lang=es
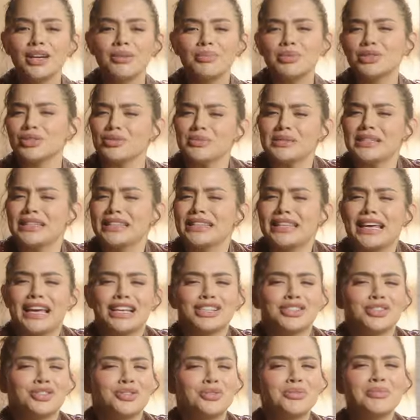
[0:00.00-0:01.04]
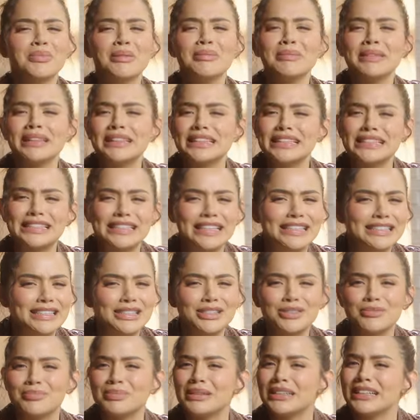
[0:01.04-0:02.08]
Pues yo me sentía sumamente sexy,
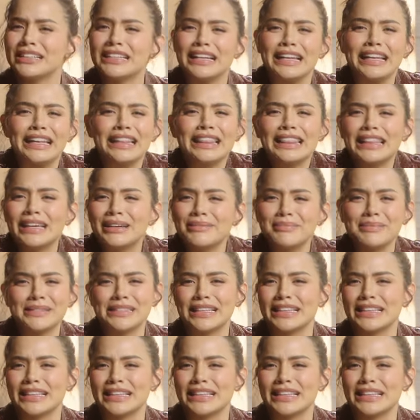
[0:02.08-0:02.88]
súper linda. Me